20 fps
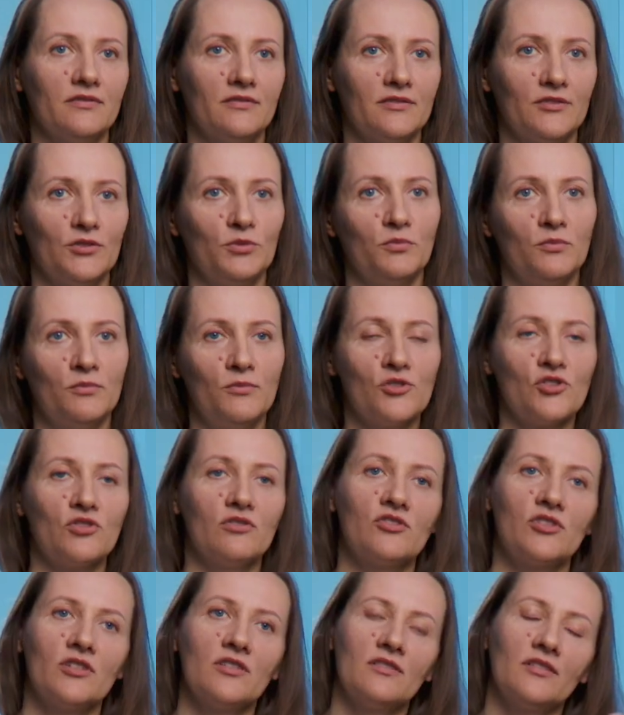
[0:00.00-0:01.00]
Но можно
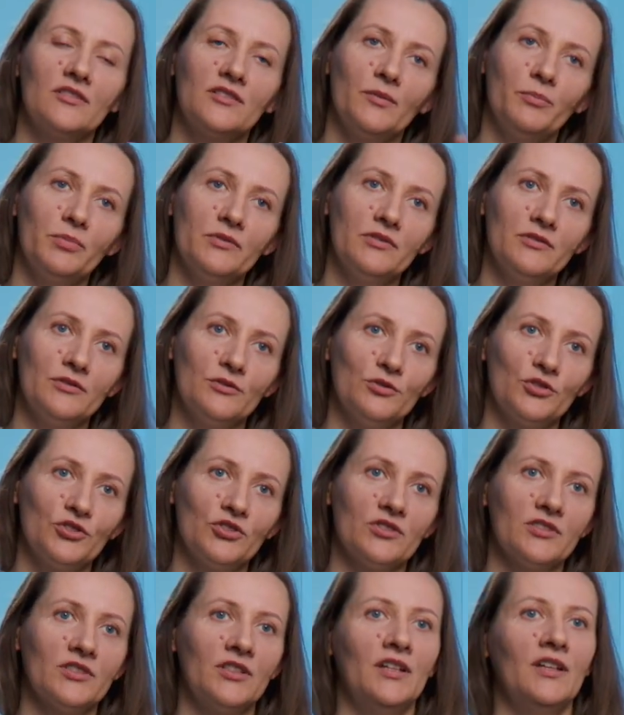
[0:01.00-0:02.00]
сейчас тогда
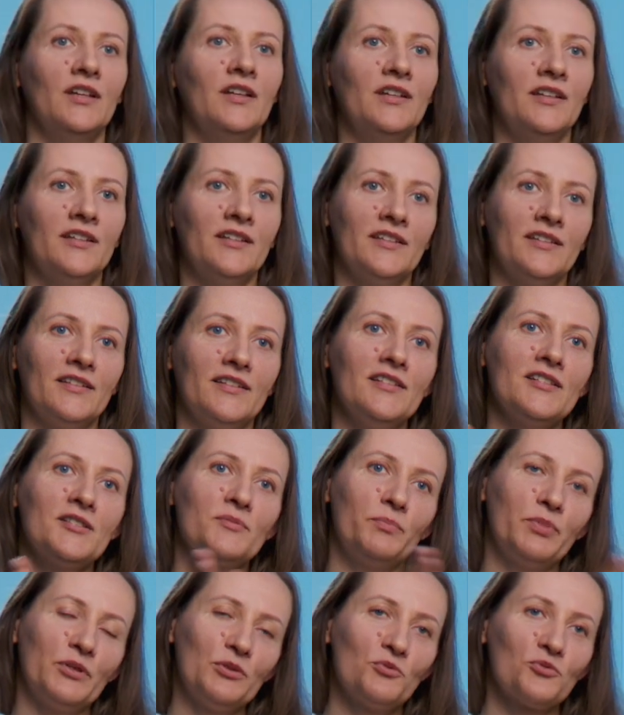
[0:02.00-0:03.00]
подытожить. Из
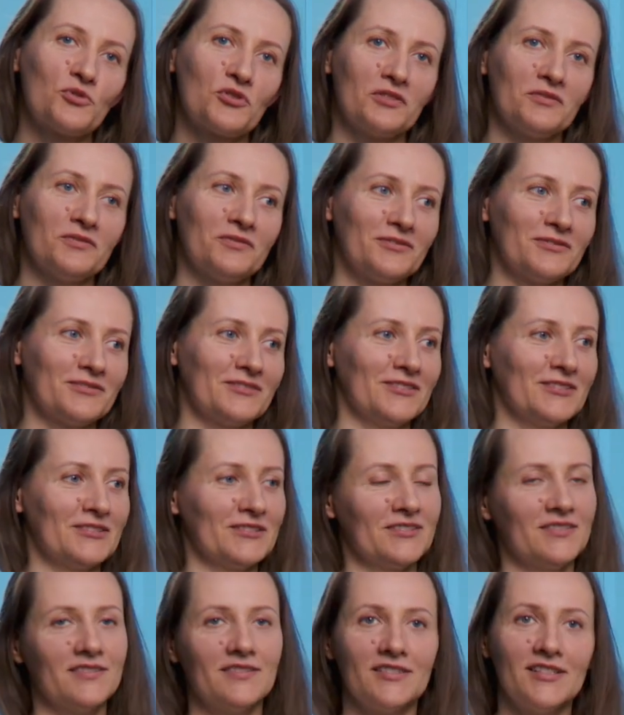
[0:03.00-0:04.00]
плюсов,
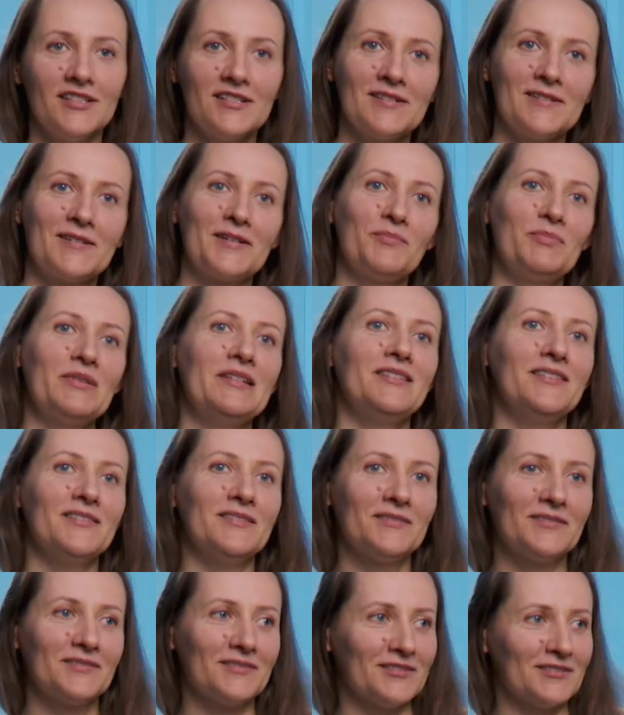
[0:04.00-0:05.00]
а, если
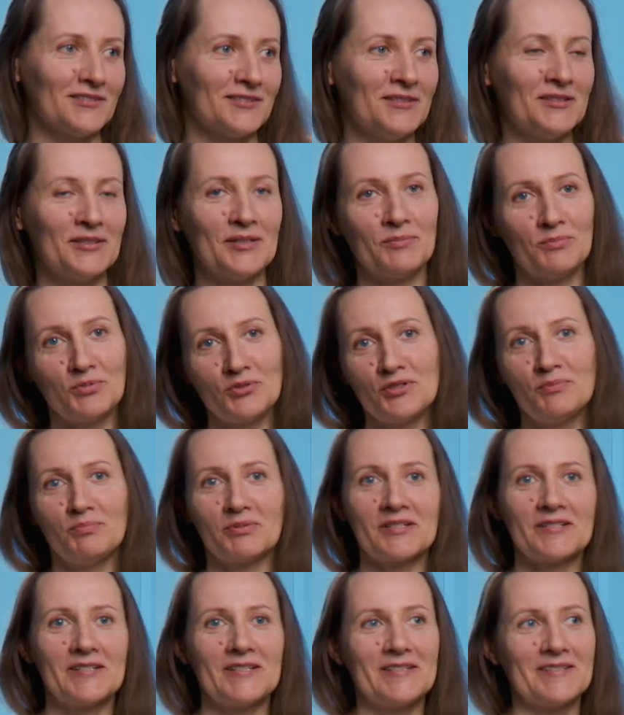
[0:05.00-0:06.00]
кабели э, не будет
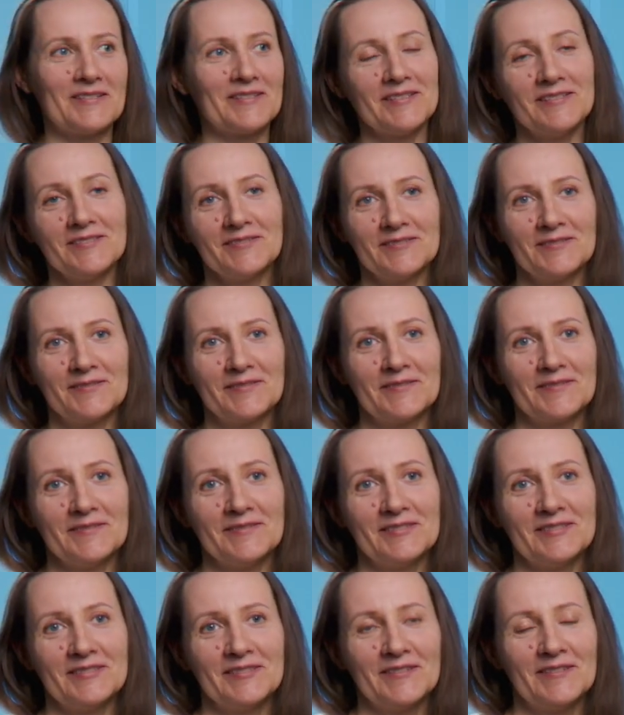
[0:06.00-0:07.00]
простатита,
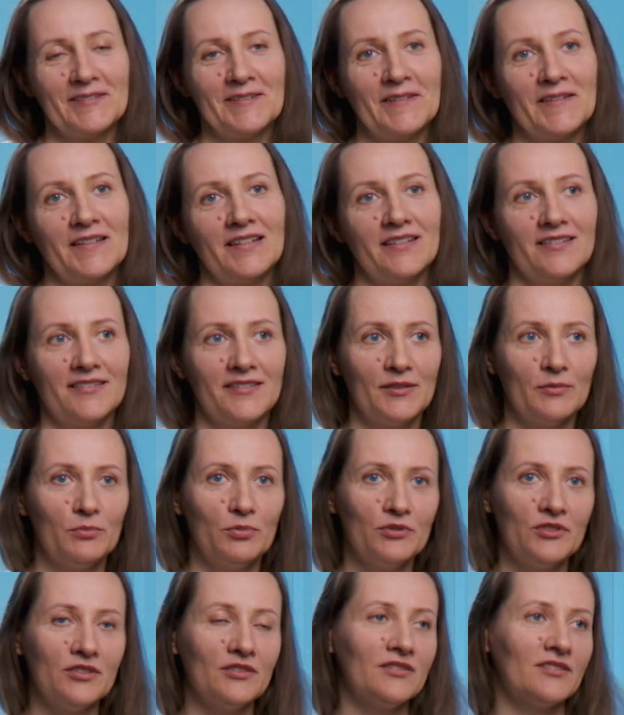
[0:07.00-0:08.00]
не
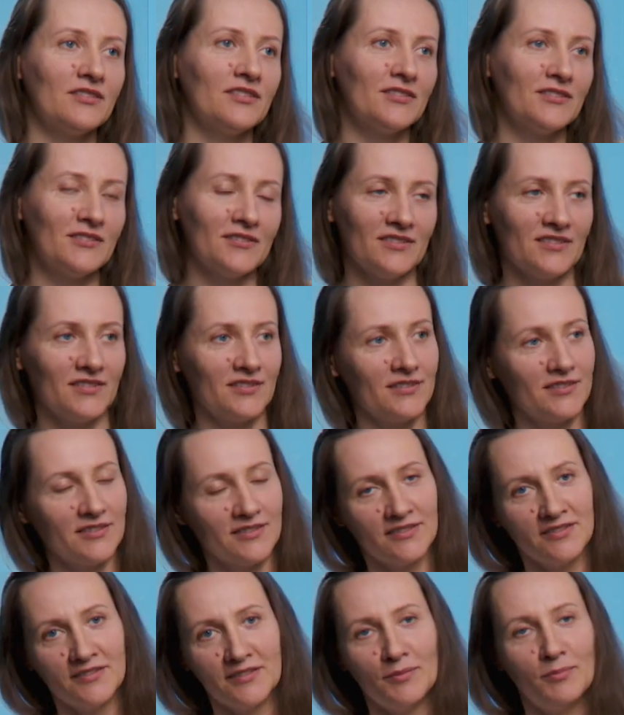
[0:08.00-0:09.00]
будет
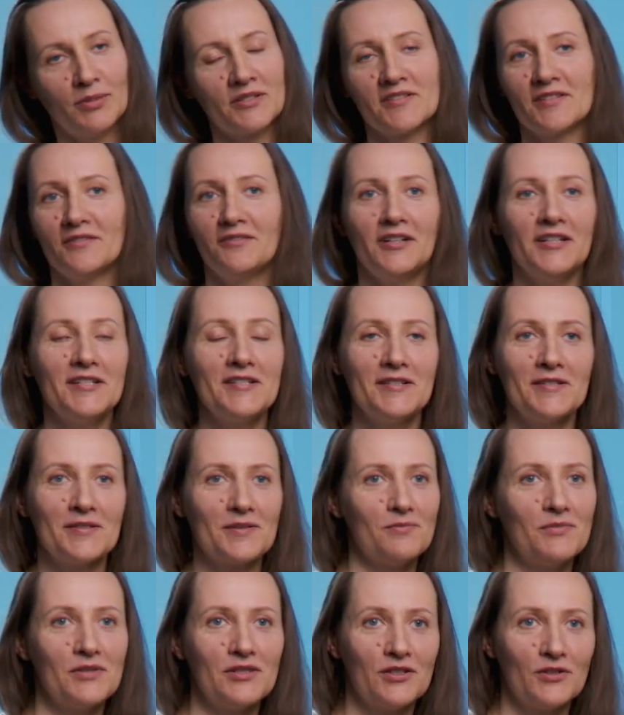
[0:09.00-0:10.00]
образования
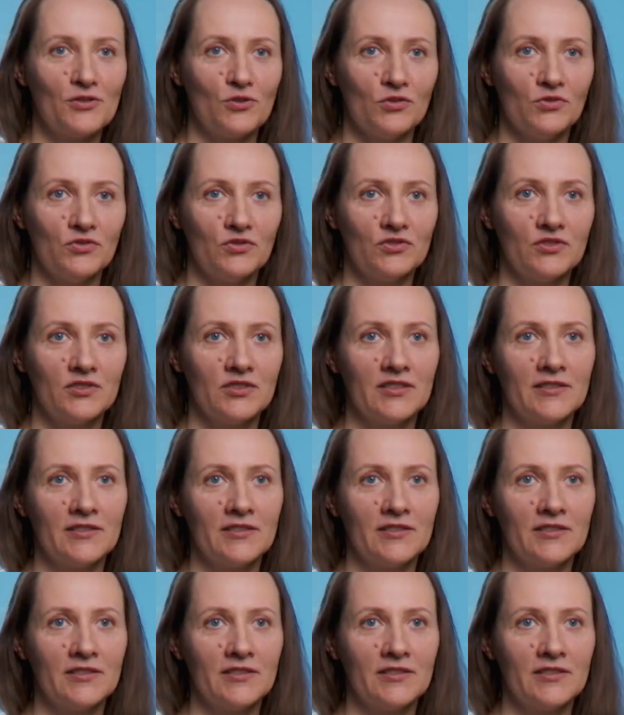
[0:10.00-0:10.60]
семенников,